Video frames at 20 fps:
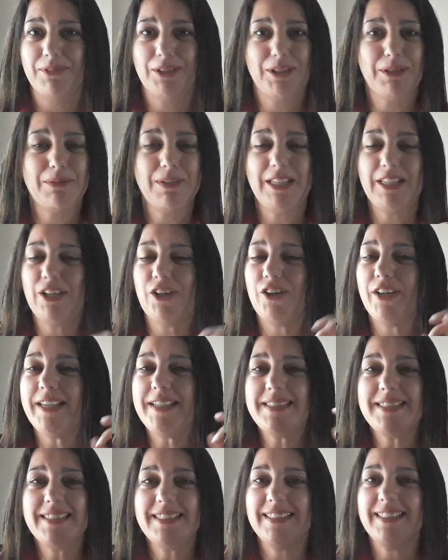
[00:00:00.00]
Como le digo,
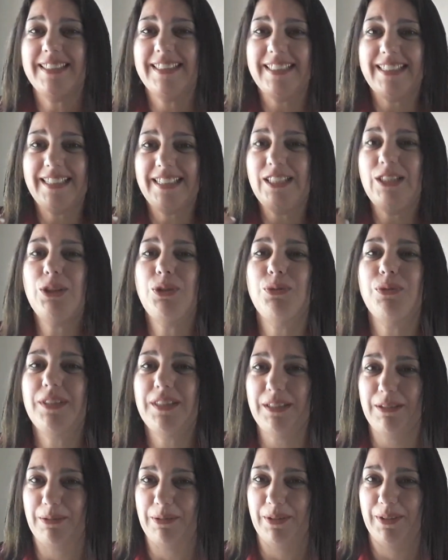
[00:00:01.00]
es
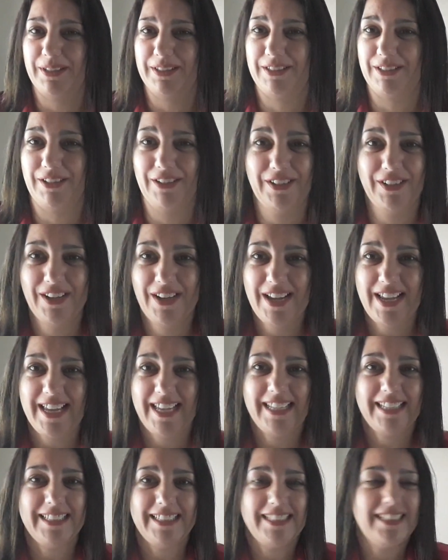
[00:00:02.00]
intuitivo eso,
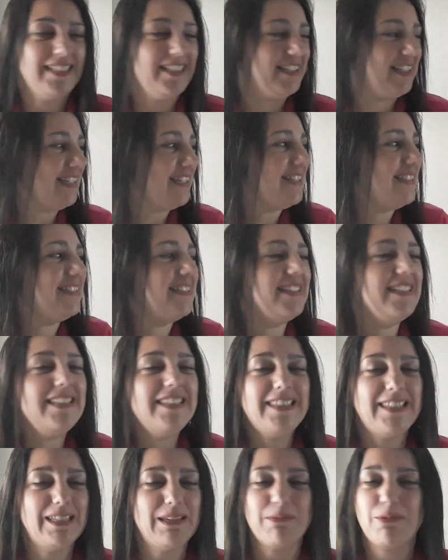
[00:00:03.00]

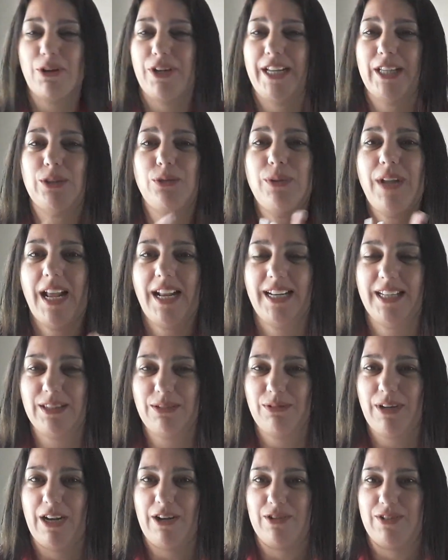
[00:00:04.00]
instintivo, natural,
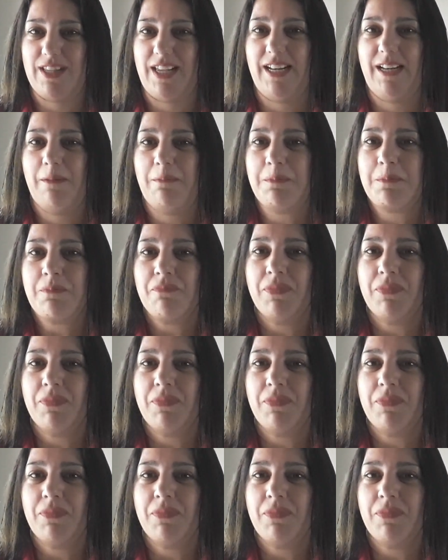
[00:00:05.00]
natural nos sale.